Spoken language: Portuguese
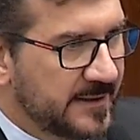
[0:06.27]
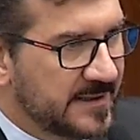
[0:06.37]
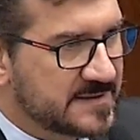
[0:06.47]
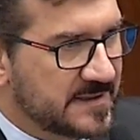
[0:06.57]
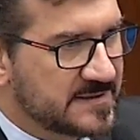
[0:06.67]

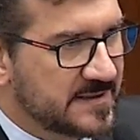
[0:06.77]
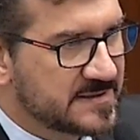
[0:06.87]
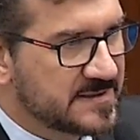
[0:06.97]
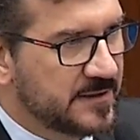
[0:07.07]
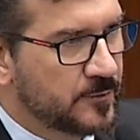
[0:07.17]
nesta
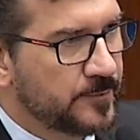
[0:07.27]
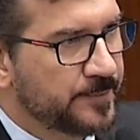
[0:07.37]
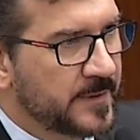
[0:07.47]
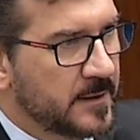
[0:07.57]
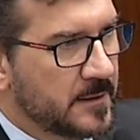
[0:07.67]
sessão,
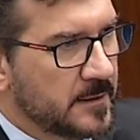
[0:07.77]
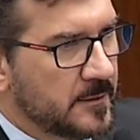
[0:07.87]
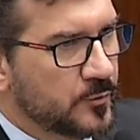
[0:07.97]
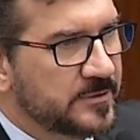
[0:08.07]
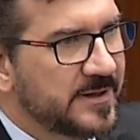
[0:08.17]

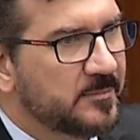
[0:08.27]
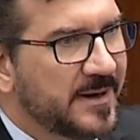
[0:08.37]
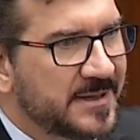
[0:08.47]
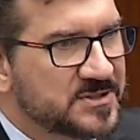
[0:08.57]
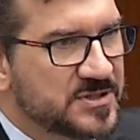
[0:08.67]
um
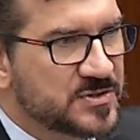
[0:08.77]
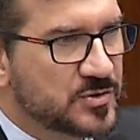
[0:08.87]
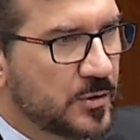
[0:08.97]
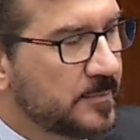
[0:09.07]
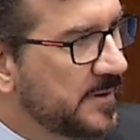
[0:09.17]
debate
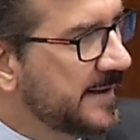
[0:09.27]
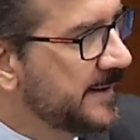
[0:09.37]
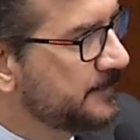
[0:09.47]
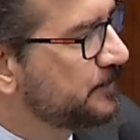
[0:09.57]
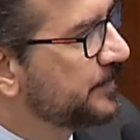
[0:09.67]

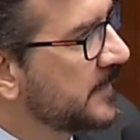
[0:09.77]
sobre